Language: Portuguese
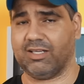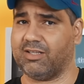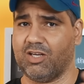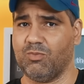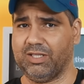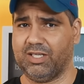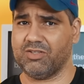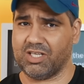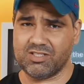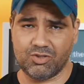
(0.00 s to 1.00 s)
Que tem uma
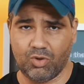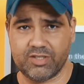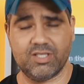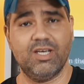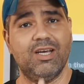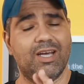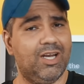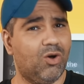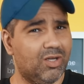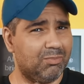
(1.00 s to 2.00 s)
Adreno 512.
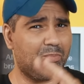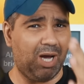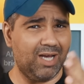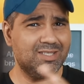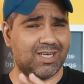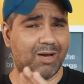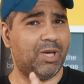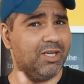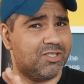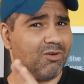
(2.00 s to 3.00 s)
Ele roda
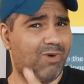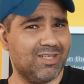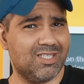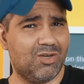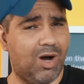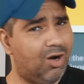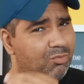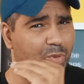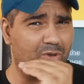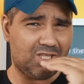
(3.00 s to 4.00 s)
basicamente quase igual,
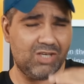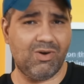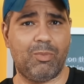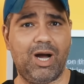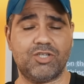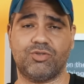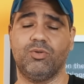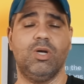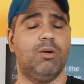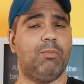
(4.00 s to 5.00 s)
um pouquinho abaixo,
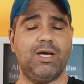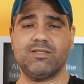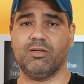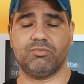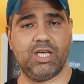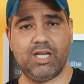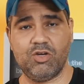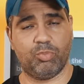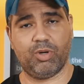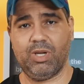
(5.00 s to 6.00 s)
mas não tem
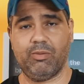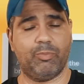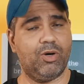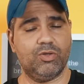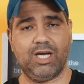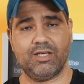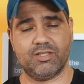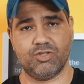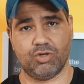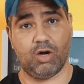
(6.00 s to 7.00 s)
nenhum problema para rodar
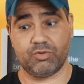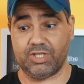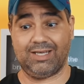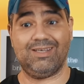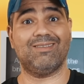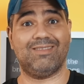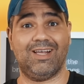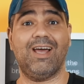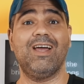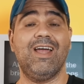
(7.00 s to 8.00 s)
esses jogos. E aqui a
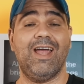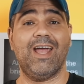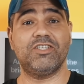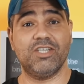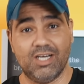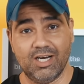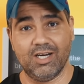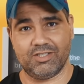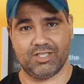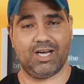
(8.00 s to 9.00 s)
tela é
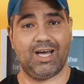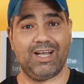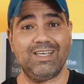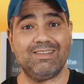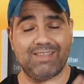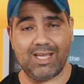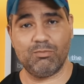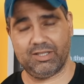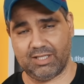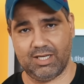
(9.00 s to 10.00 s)
gigante, cara, e tem
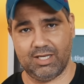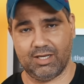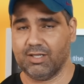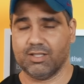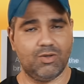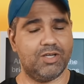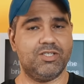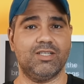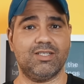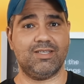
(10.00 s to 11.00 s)
bateria. Não
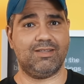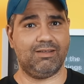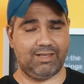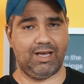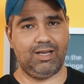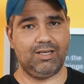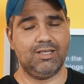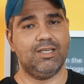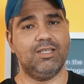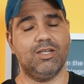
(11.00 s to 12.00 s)
adianta você ter tela
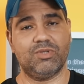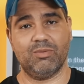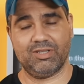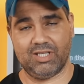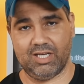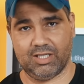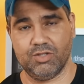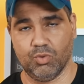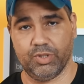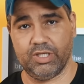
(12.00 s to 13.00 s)
e não ter bateria que
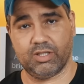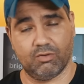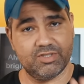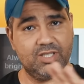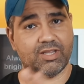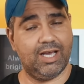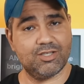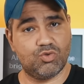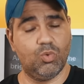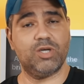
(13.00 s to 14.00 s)
dure. Então você tem
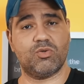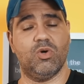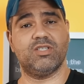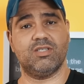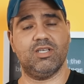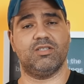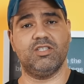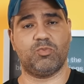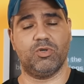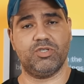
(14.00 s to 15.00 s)
as duas coisas nesse
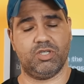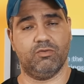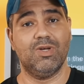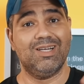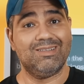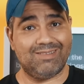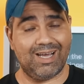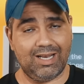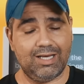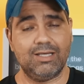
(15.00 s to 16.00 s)
dispositivo:
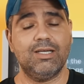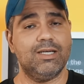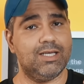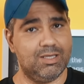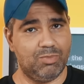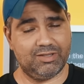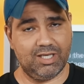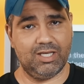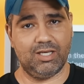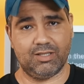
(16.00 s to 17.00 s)
tela e
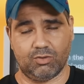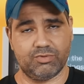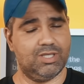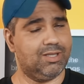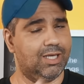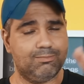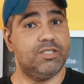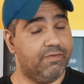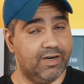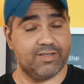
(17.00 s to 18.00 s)
bateria. Então você tem
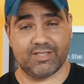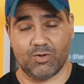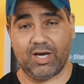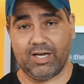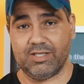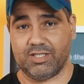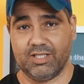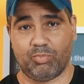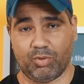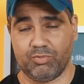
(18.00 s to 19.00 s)
diversão
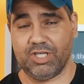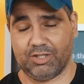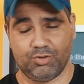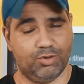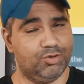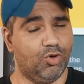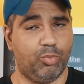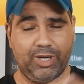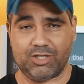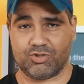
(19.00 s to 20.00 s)
garantida para um dia todo, ou
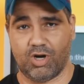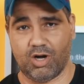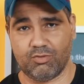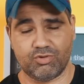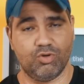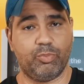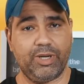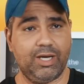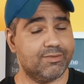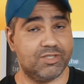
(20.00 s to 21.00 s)
para jogos, ou
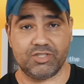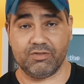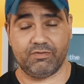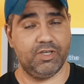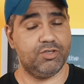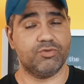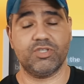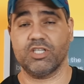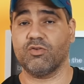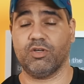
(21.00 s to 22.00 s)
para assistir vídeo,
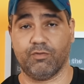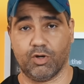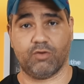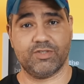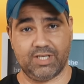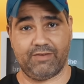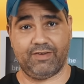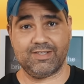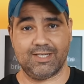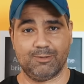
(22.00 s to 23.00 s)
seja o que for que você quer
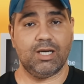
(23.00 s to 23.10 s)
fazer.